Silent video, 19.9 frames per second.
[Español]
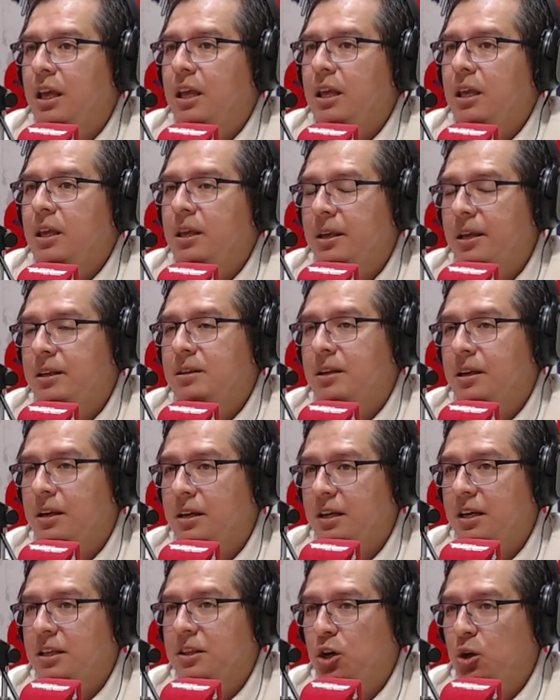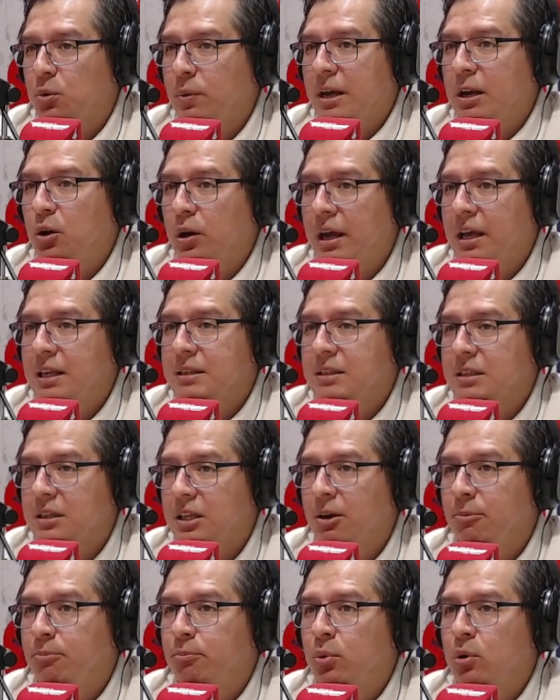Y el, y el, ingeniero Bailón en ese
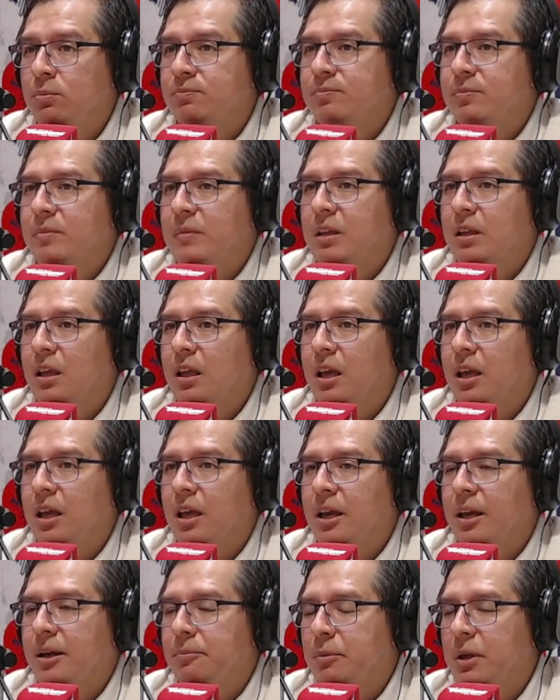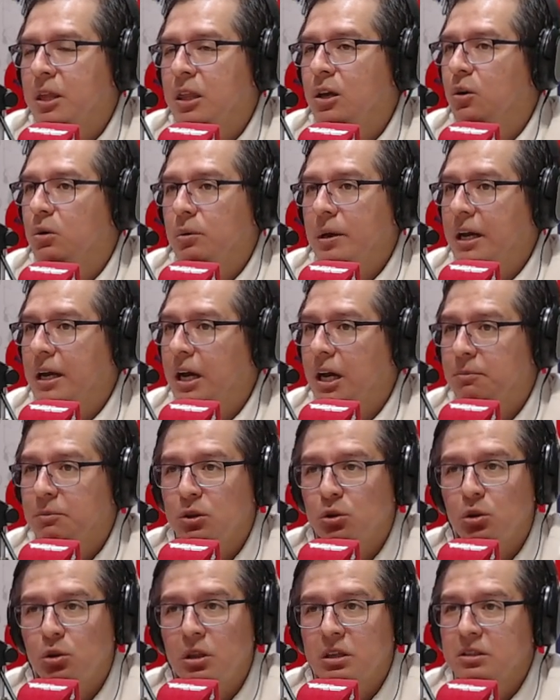tiempo eh, me dijo,
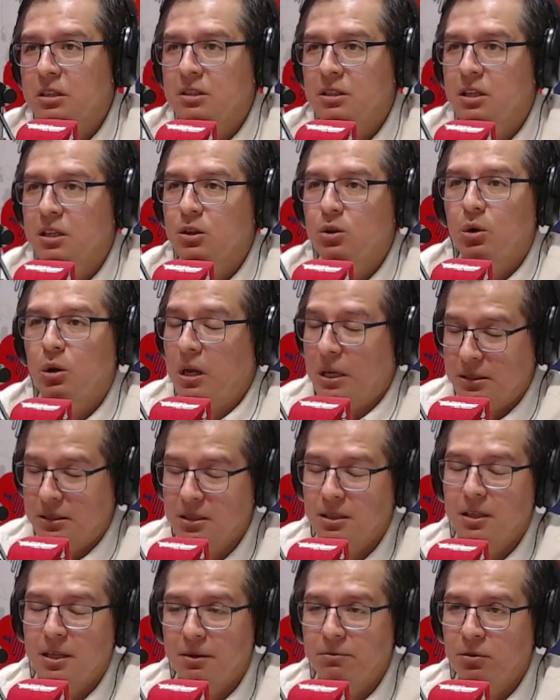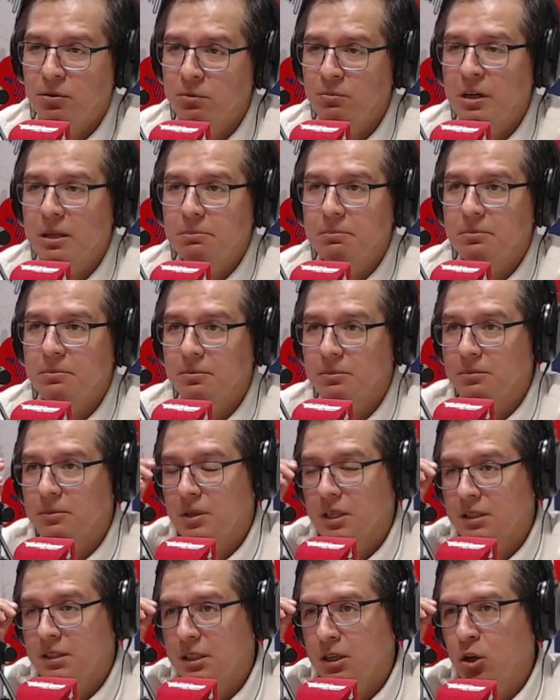Benjamín, yo necesito, así de la forma,
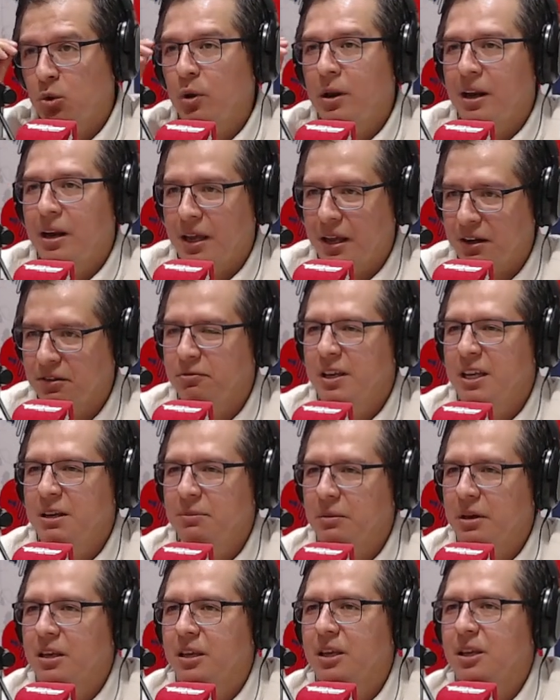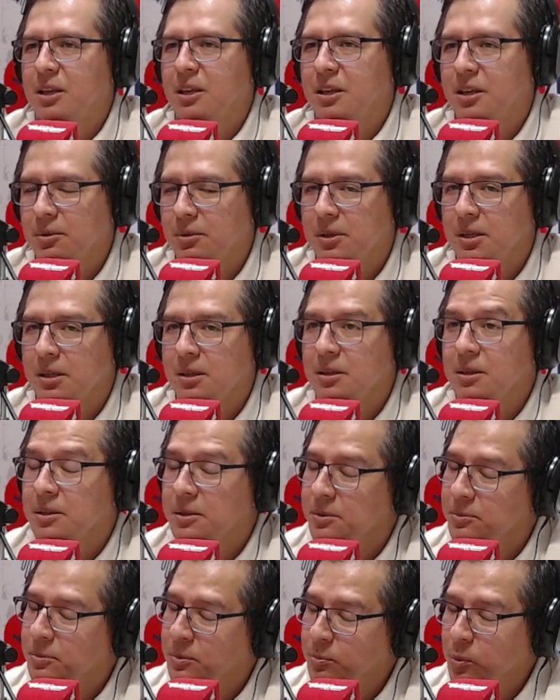así como él era, firme
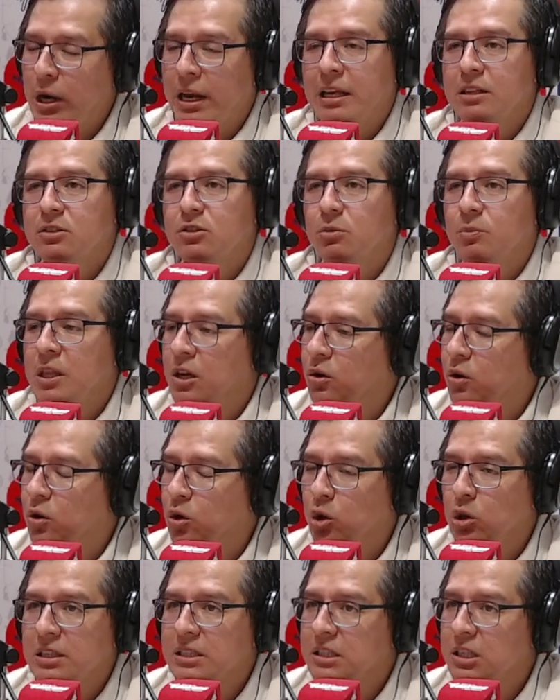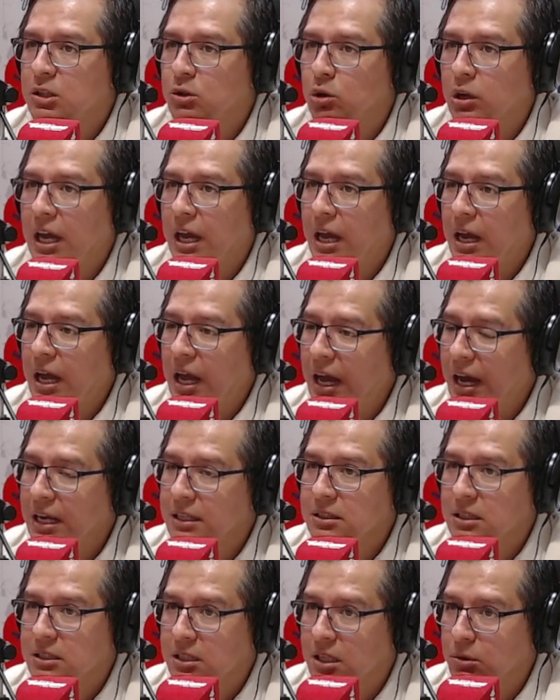y, molesto, me dijo, yo necesito que
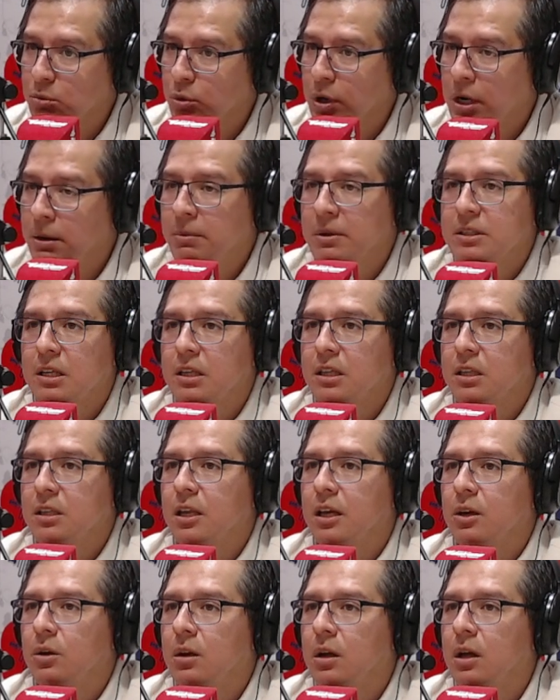hagas que se devuelva ese dinero.